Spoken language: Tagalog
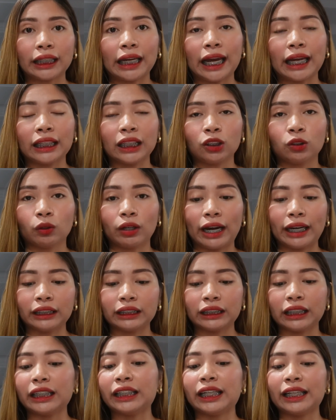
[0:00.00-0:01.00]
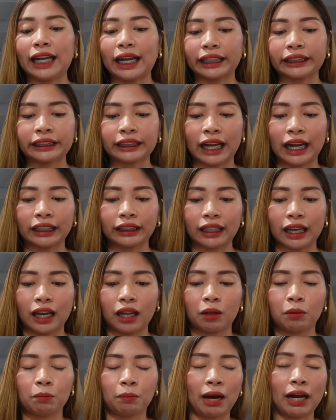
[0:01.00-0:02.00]
Kaya dito guys, in-next
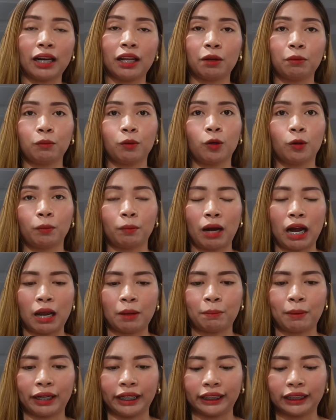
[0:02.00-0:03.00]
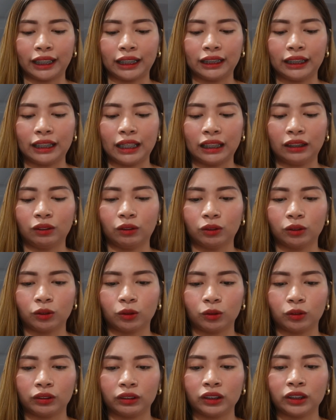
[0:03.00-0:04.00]
natin, malay mo, maipakita nila, no?
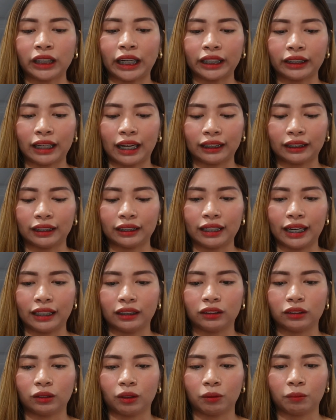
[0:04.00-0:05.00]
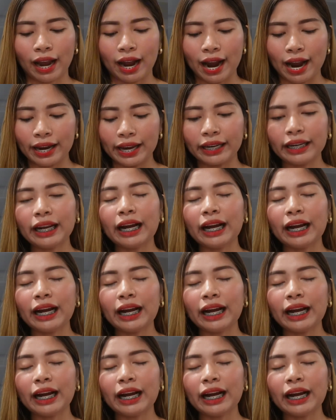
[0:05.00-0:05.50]
So, check natin guys, no? Ayan